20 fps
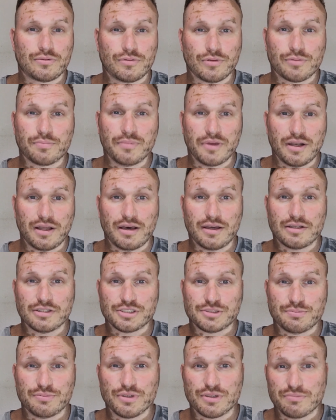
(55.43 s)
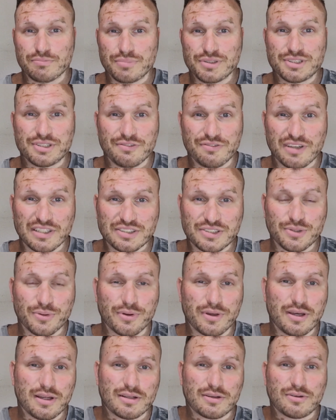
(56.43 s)
Tut mir leid, es wird ein bisschen
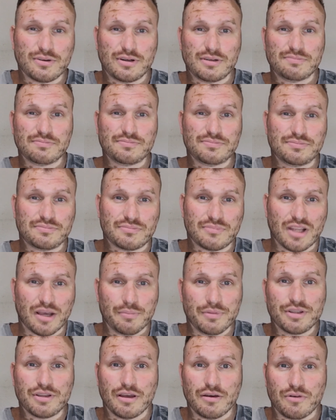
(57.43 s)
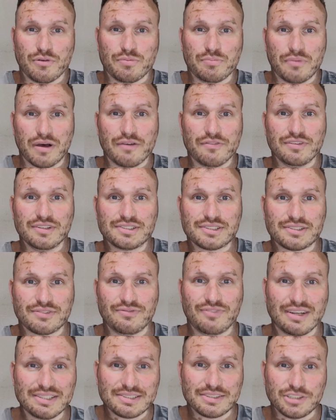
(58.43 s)
verzögert kommen, damit ihr auch mal
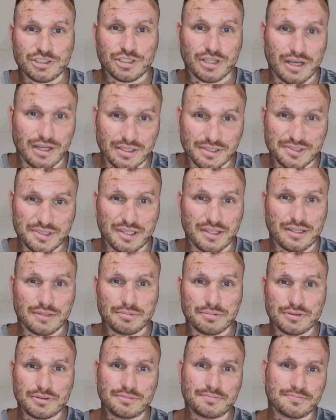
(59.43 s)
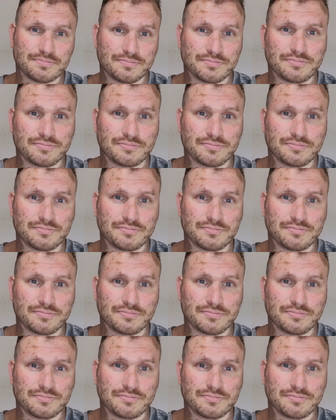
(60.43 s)
wisst, was ich alles habe.